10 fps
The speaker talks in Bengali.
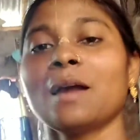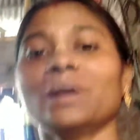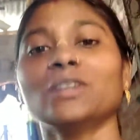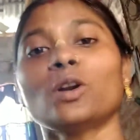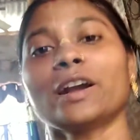
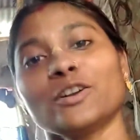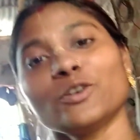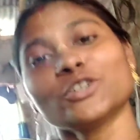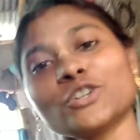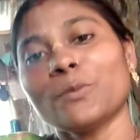মানে তরকারি
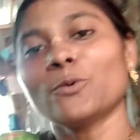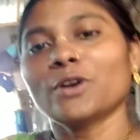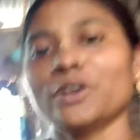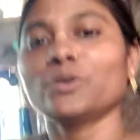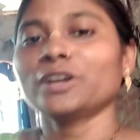টরকারি সব
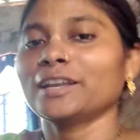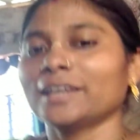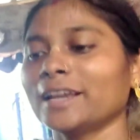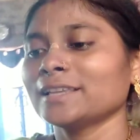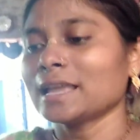করে টরে
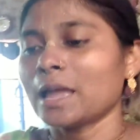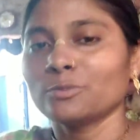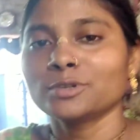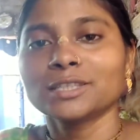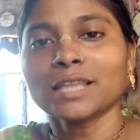রেখে গেছে আমি
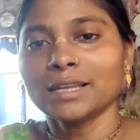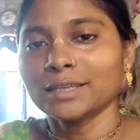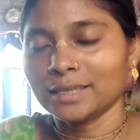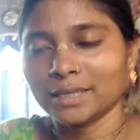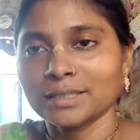বলছি তাহলে
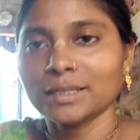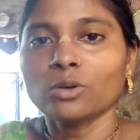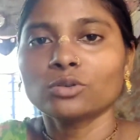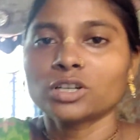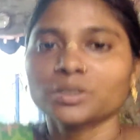খেয়ে যাও
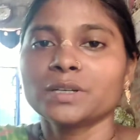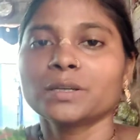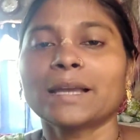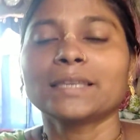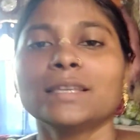দশ মিনিট
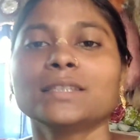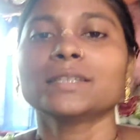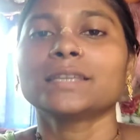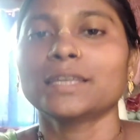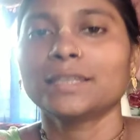বাকি আছে
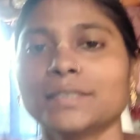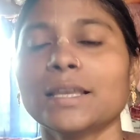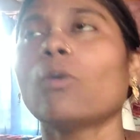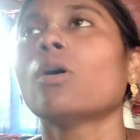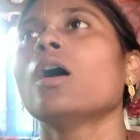খেয়ে দিয়ে
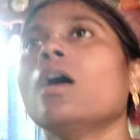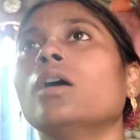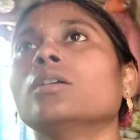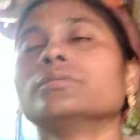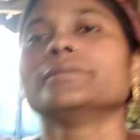যাও
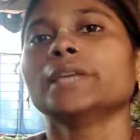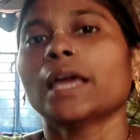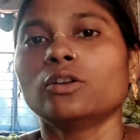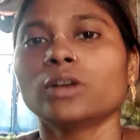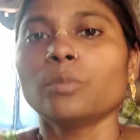
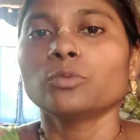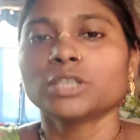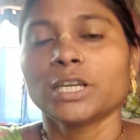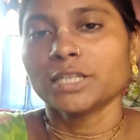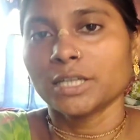গেল না
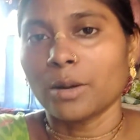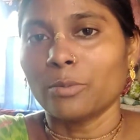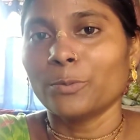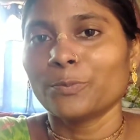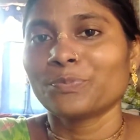বলছে এসে খাবো